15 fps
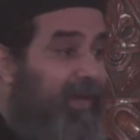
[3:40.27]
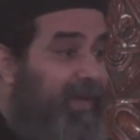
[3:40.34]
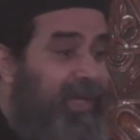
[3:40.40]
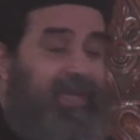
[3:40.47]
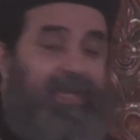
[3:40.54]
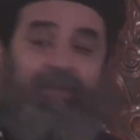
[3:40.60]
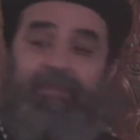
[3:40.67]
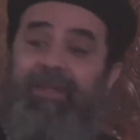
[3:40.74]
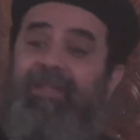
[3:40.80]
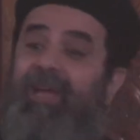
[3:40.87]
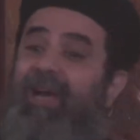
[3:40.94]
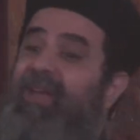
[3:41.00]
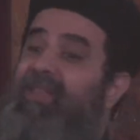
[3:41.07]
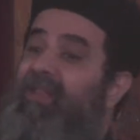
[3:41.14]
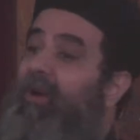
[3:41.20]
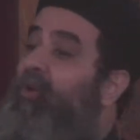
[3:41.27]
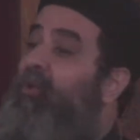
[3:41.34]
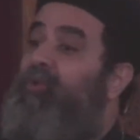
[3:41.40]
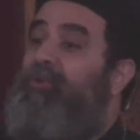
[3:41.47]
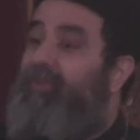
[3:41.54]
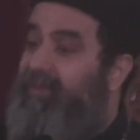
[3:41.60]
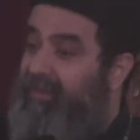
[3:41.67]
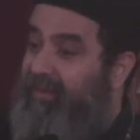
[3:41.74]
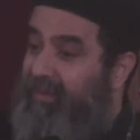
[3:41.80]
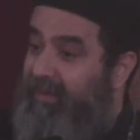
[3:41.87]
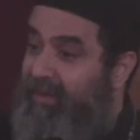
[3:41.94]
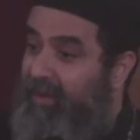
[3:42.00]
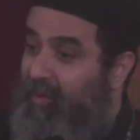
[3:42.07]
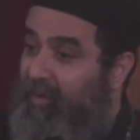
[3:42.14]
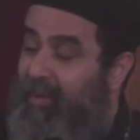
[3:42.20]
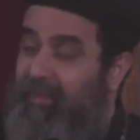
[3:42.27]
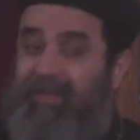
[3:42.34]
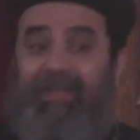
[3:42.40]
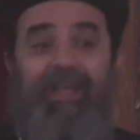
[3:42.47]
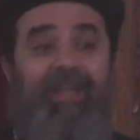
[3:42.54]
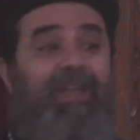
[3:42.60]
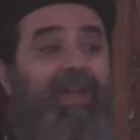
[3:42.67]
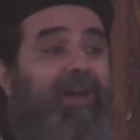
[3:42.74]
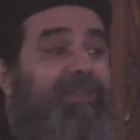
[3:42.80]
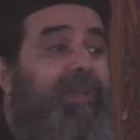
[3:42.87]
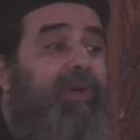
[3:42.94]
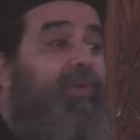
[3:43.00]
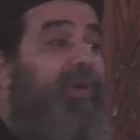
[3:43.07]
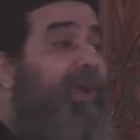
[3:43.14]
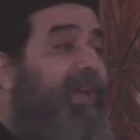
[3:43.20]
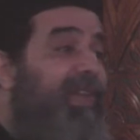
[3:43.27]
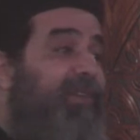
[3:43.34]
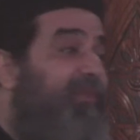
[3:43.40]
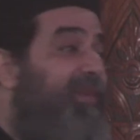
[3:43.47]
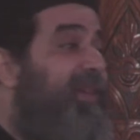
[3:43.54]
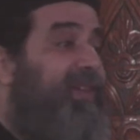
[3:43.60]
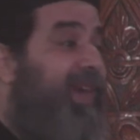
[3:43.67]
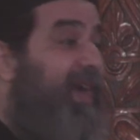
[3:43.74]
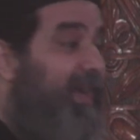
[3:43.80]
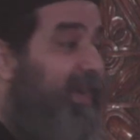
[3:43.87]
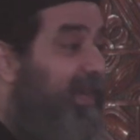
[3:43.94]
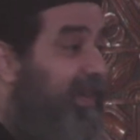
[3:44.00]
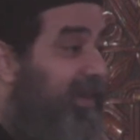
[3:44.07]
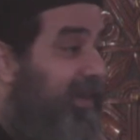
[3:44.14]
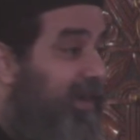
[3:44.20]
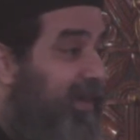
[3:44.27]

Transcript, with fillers: لان البنت عايزه حضن وبالتالي هتدور عليه فين يعني